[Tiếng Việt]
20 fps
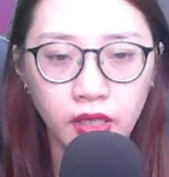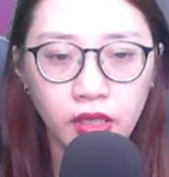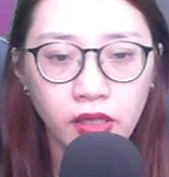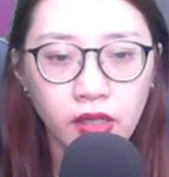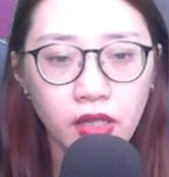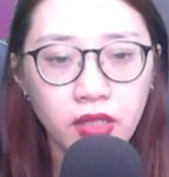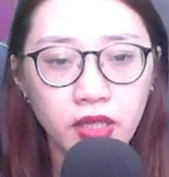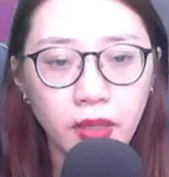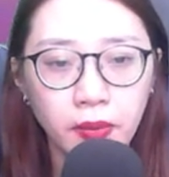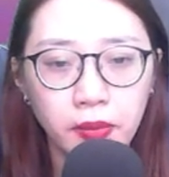
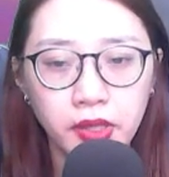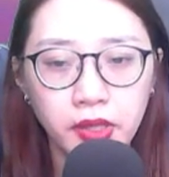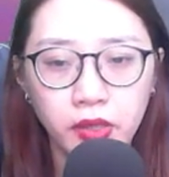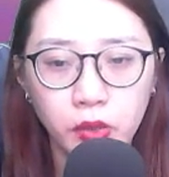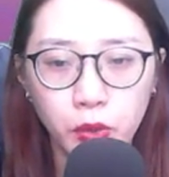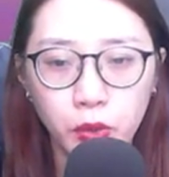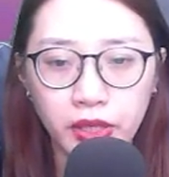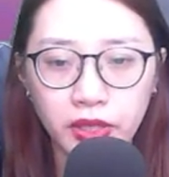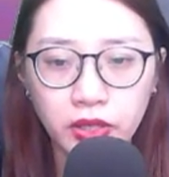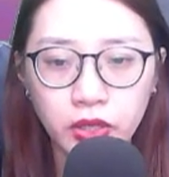Có cầm được
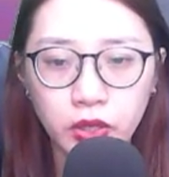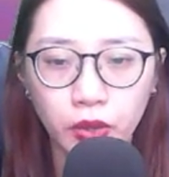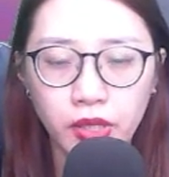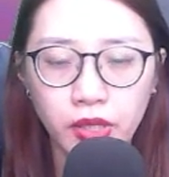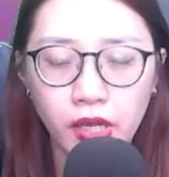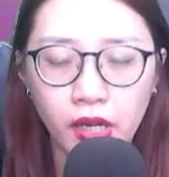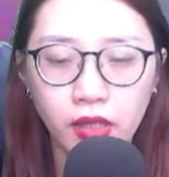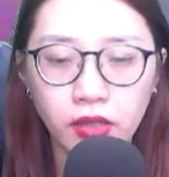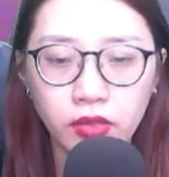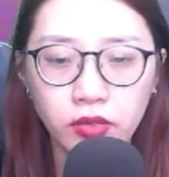quyển sổ
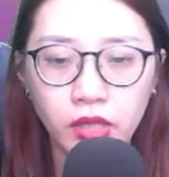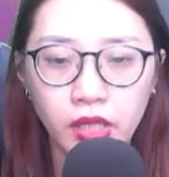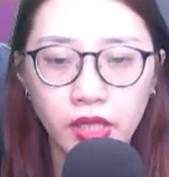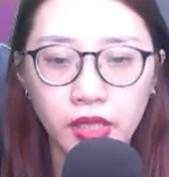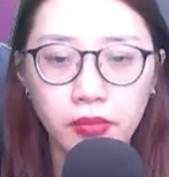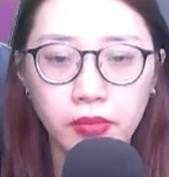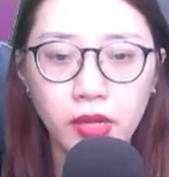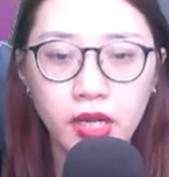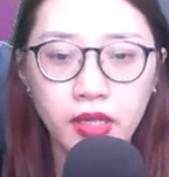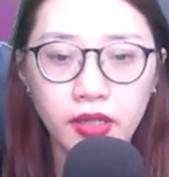đó
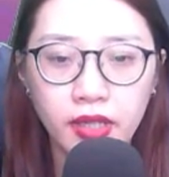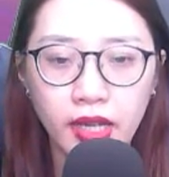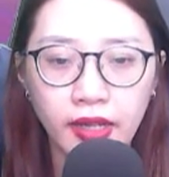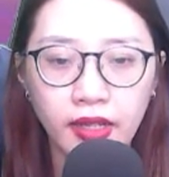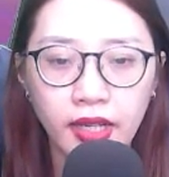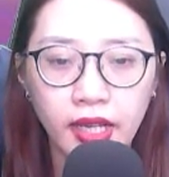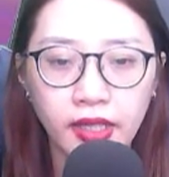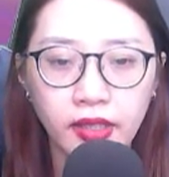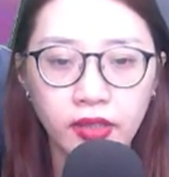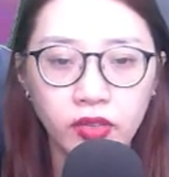thì mất cả
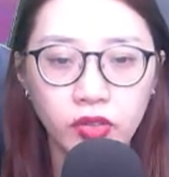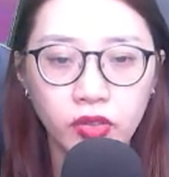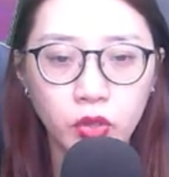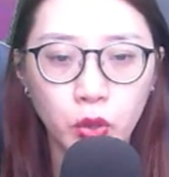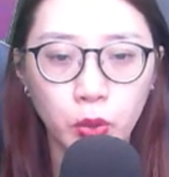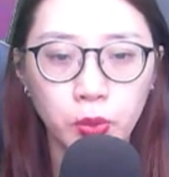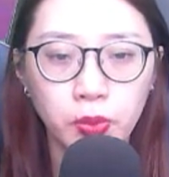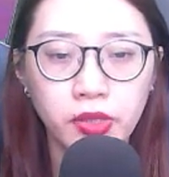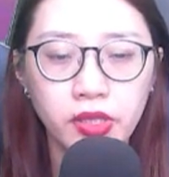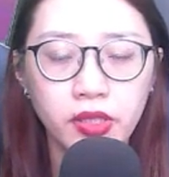ngày
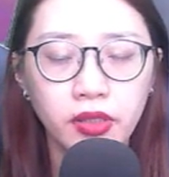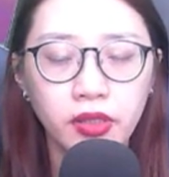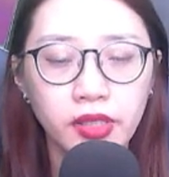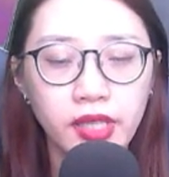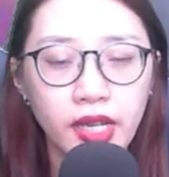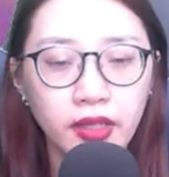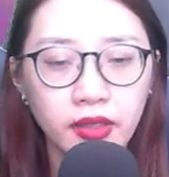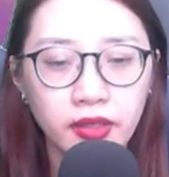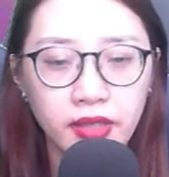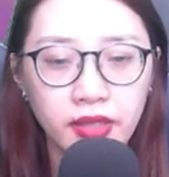cũng chưa
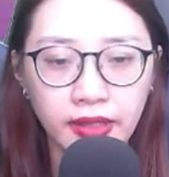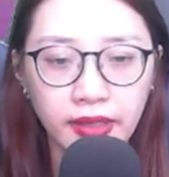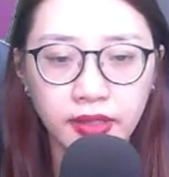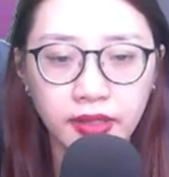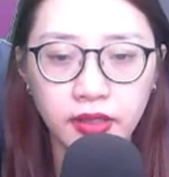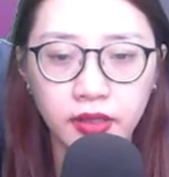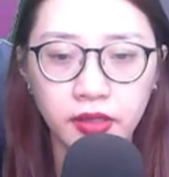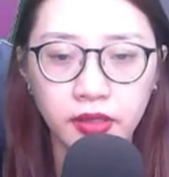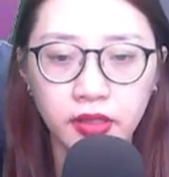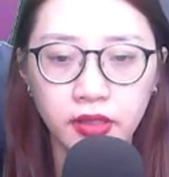chắc đã
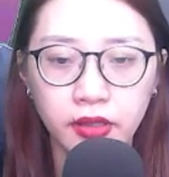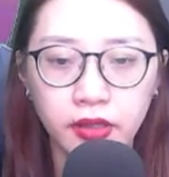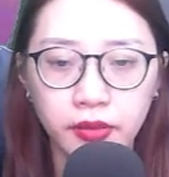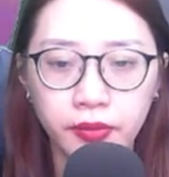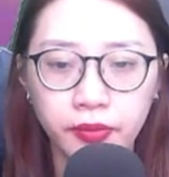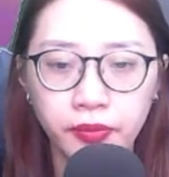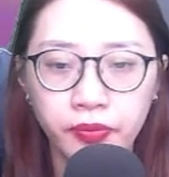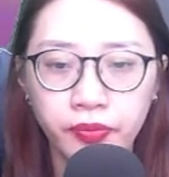sửa được